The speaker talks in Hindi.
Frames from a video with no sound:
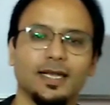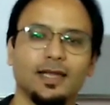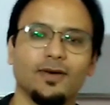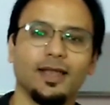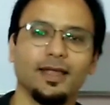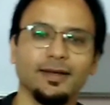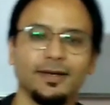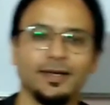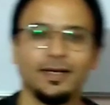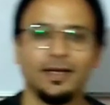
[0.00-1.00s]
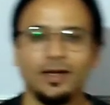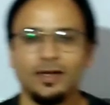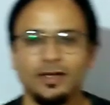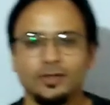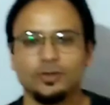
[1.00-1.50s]
करने वाले
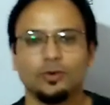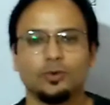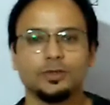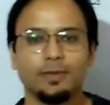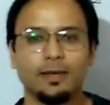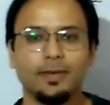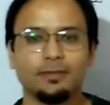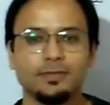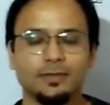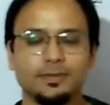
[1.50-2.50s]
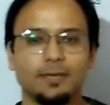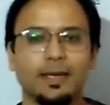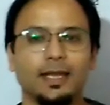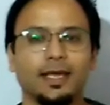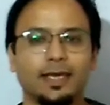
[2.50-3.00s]
हैं तो उसमें भी हम सबसे
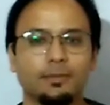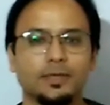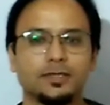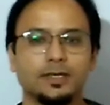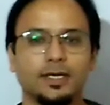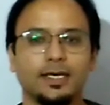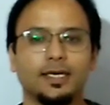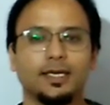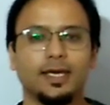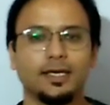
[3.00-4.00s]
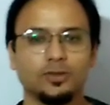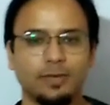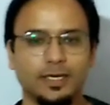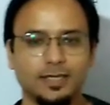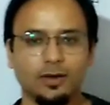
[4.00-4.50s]
पहले केमिस्ट्री के जो
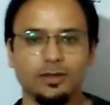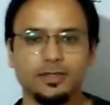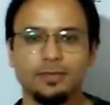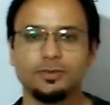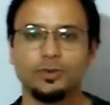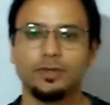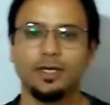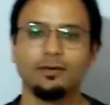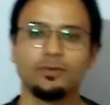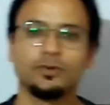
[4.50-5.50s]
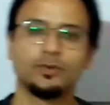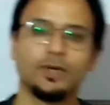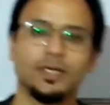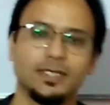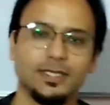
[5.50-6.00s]
बेसिक कॉन्सेप्ट्स होते हैं उसको
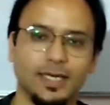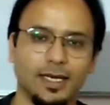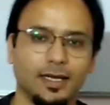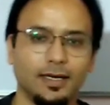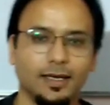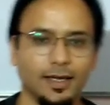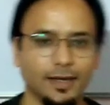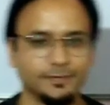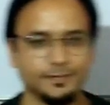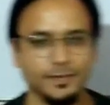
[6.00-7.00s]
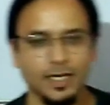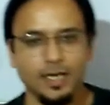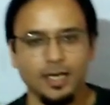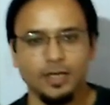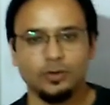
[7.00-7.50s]
डिस्कस करेंगे ठीक है
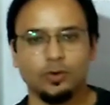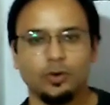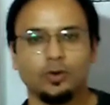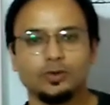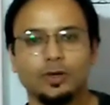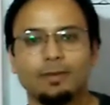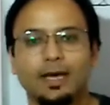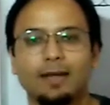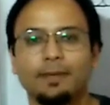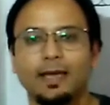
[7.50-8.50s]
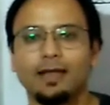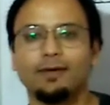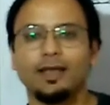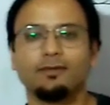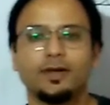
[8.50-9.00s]
तो जो हमारा पहला
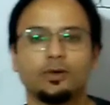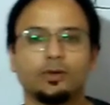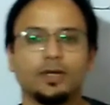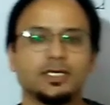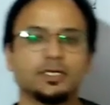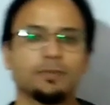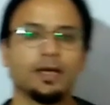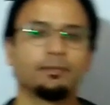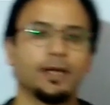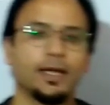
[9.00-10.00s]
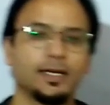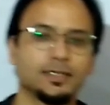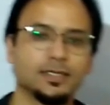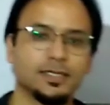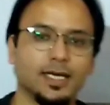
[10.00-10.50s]
वाला वीडियो था जिसमें हमने
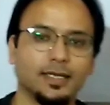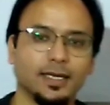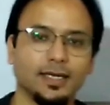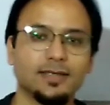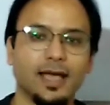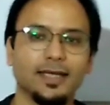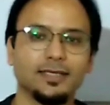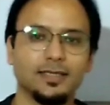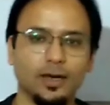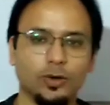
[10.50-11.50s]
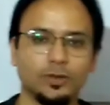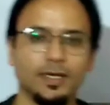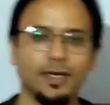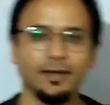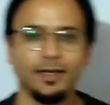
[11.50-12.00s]
डिस्कस किया था कि साइंस क्या
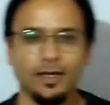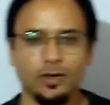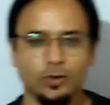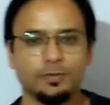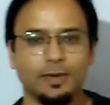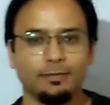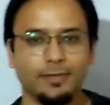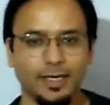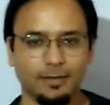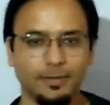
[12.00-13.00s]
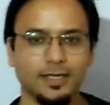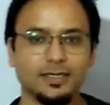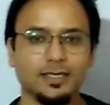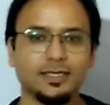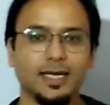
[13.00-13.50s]
होती है उसमें हमने ये भी
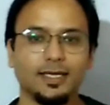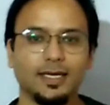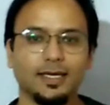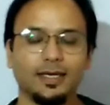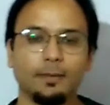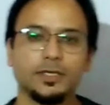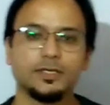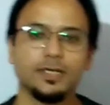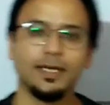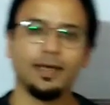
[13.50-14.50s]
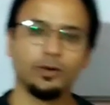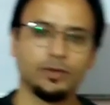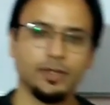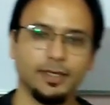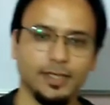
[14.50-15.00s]
डिस्कस किया था कि केमिस्ट्री क्या
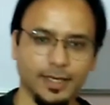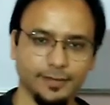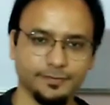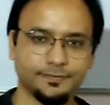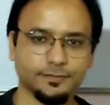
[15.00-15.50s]
होती है ठीक है